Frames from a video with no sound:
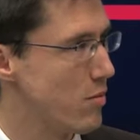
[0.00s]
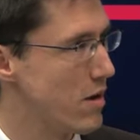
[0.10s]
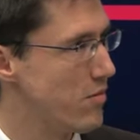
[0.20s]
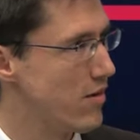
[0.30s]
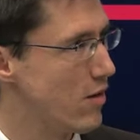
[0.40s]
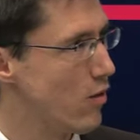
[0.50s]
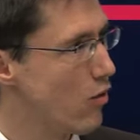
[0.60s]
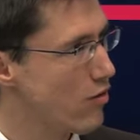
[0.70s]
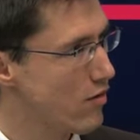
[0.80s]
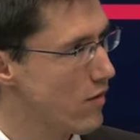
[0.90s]
Problem ist ja ein
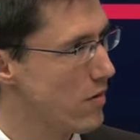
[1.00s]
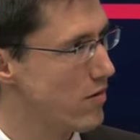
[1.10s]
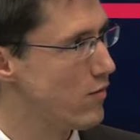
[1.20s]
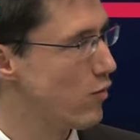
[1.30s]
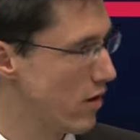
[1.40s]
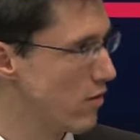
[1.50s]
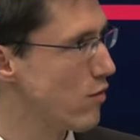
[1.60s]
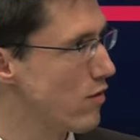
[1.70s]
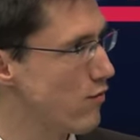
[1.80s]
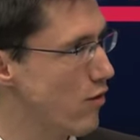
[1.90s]
größeres, wenn man sieht, wo die
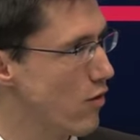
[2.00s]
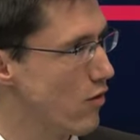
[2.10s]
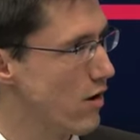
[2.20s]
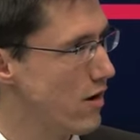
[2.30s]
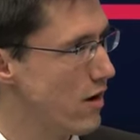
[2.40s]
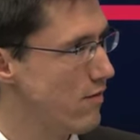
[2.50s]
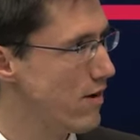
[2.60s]
Ressourcenförderung hingeht.